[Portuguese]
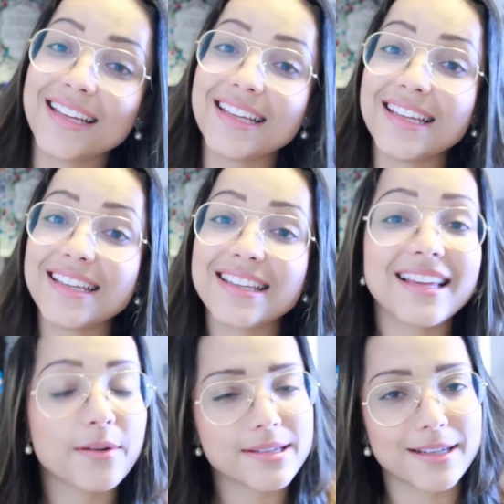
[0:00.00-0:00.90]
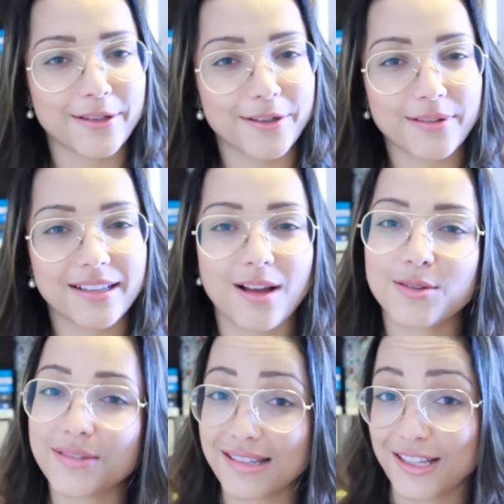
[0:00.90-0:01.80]
E quem não é inscrito ainda no canal,
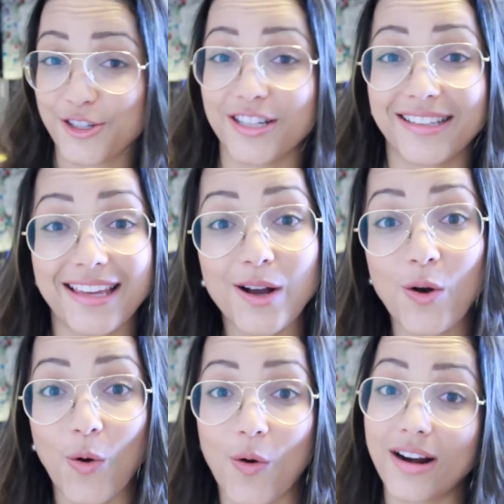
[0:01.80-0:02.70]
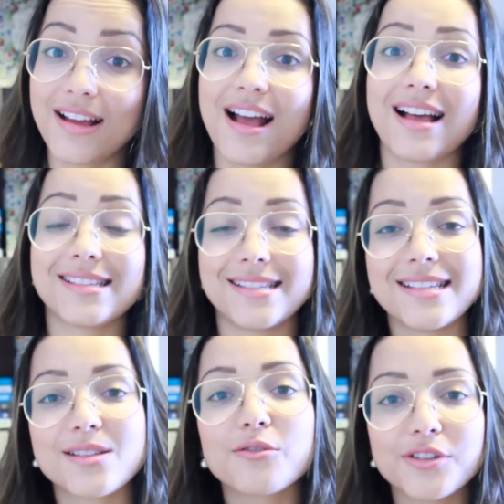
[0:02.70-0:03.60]
se você tá chegando aqui agora,
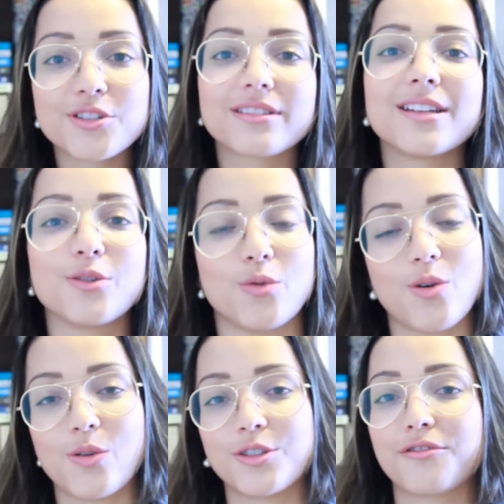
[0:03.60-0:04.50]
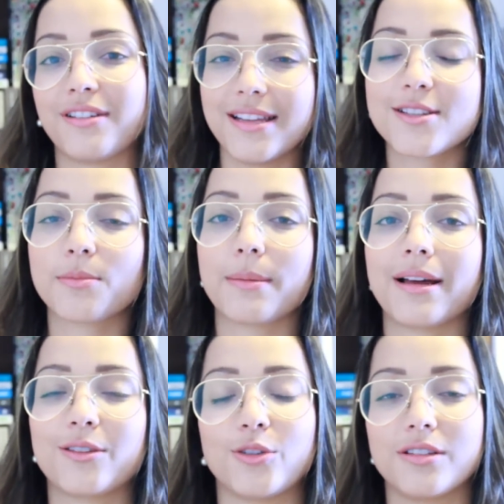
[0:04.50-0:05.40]
assista o vídeo anterior, onde eu falei sobre a
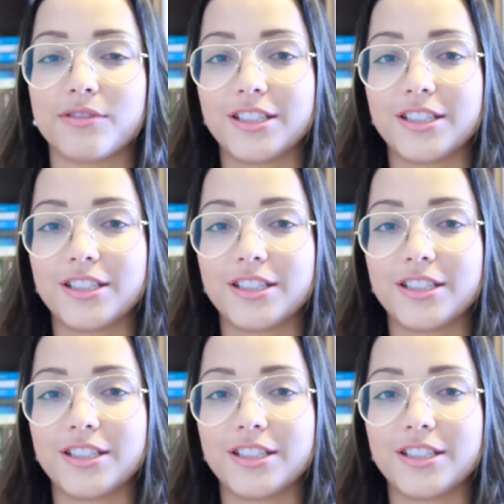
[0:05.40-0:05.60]
maratona.